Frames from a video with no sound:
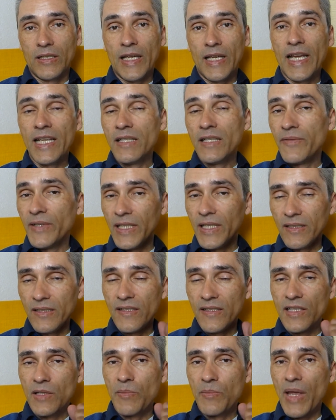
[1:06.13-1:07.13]
entweder
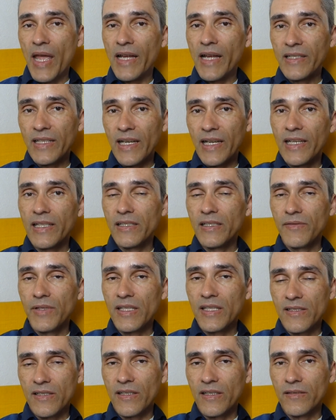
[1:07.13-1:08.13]
diese Bärenrallye, die
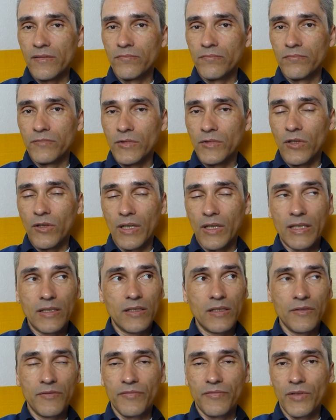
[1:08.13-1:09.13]
wir jetzt ähm, doch
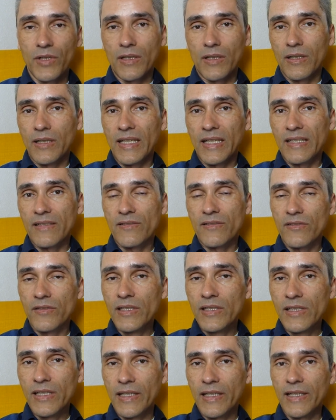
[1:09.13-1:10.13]
relativ ja, krass
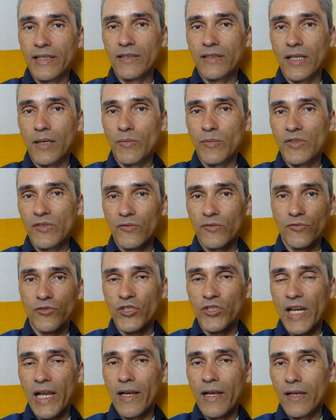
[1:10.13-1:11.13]
hingelegt haben, also
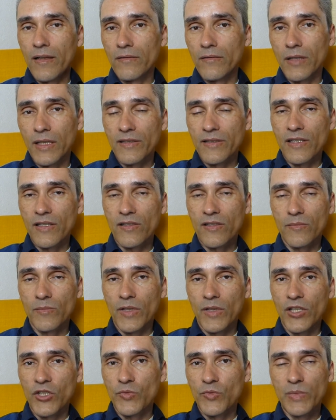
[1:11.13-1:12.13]
Shell hat sich zum
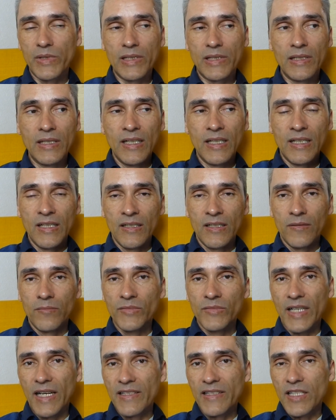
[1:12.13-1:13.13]
Beispiel
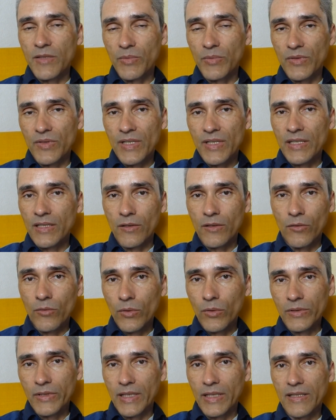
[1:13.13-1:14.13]
um 30%
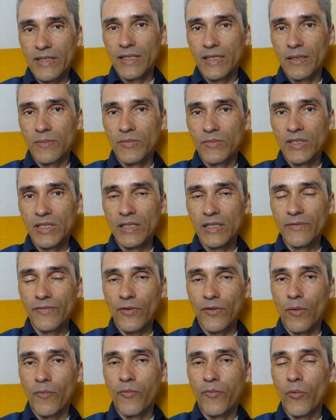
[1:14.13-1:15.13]
erholt ja, seit dem
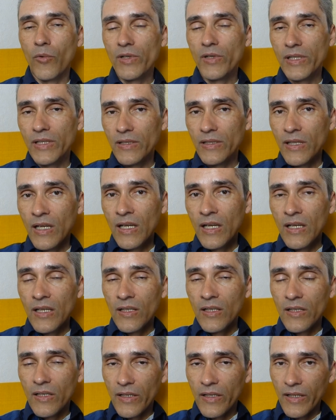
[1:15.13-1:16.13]
Tief, obwohl die
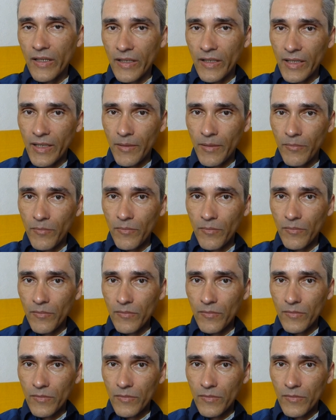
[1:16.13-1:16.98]
ähm,